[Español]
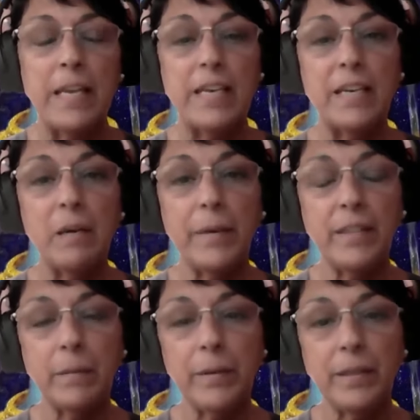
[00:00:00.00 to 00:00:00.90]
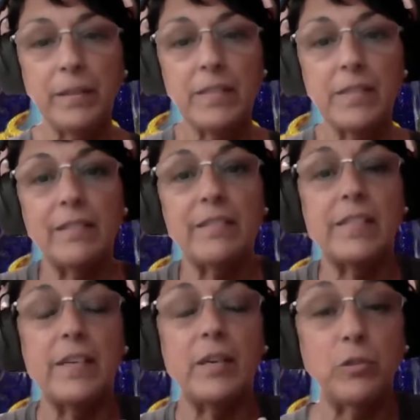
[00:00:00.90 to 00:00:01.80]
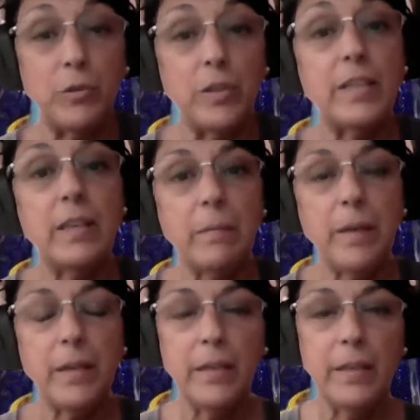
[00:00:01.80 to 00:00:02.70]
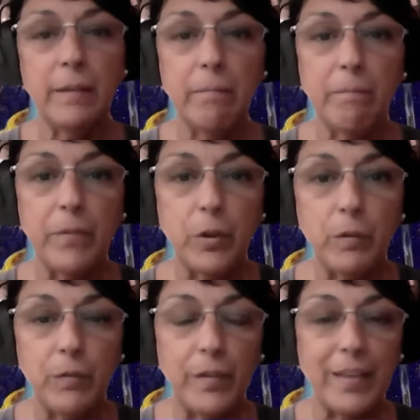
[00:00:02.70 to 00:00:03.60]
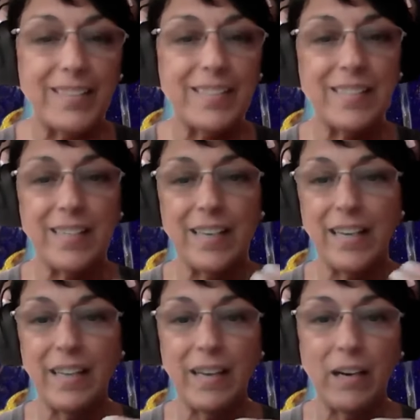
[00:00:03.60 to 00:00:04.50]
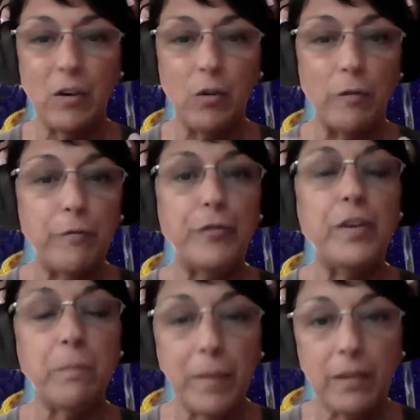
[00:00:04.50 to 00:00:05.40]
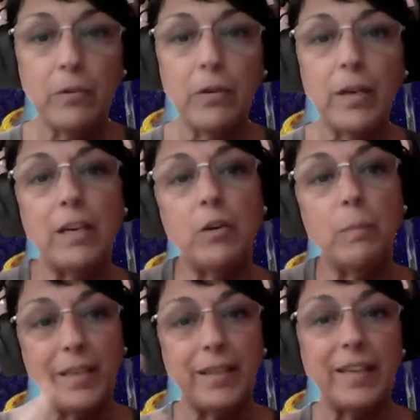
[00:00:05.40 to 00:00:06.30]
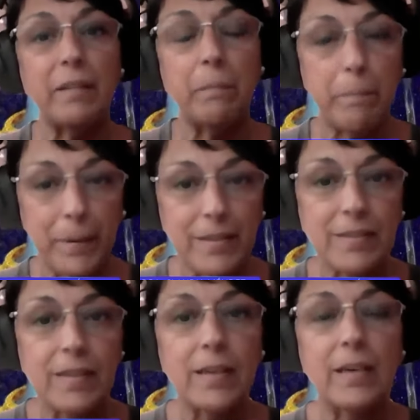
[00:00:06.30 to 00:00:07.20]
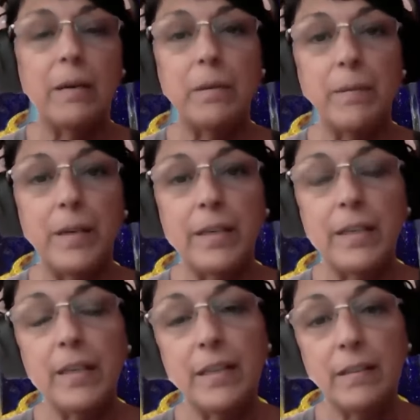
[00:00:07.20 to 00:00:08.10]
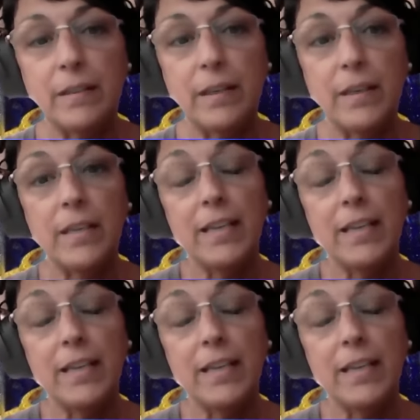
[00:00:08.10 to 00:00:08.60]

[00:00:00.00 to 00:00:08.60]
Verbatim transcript: y en el 2020 se hace otro quiebre donde se queda confirmado que la humanidad pasa a vibrar en quinta